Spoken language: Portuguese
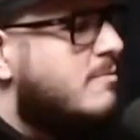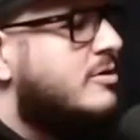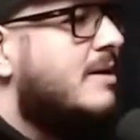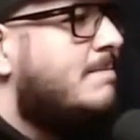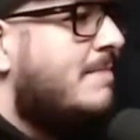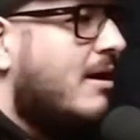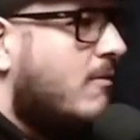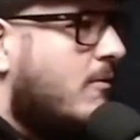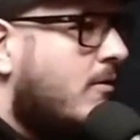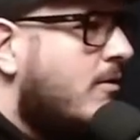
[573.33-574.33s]
a moça
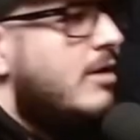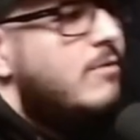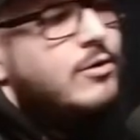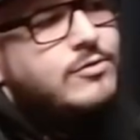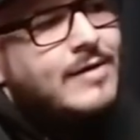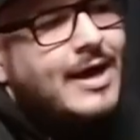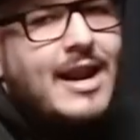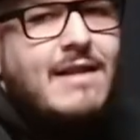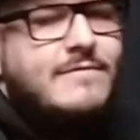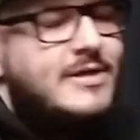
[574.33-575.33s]
pagou e o outro
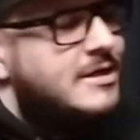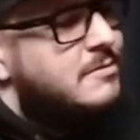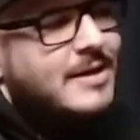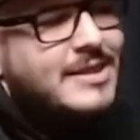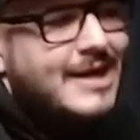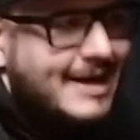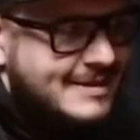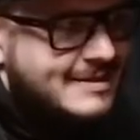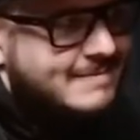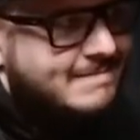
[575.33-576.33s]
cara na frente deu pra
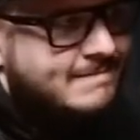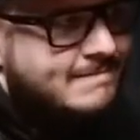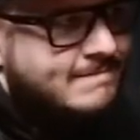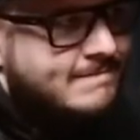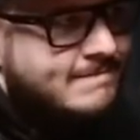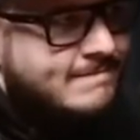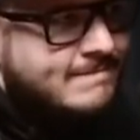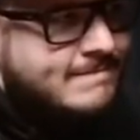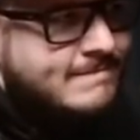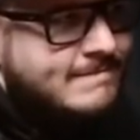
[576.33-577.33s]
trás.
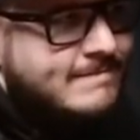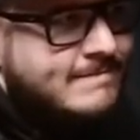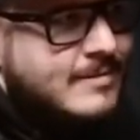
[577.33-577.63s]
Ixi.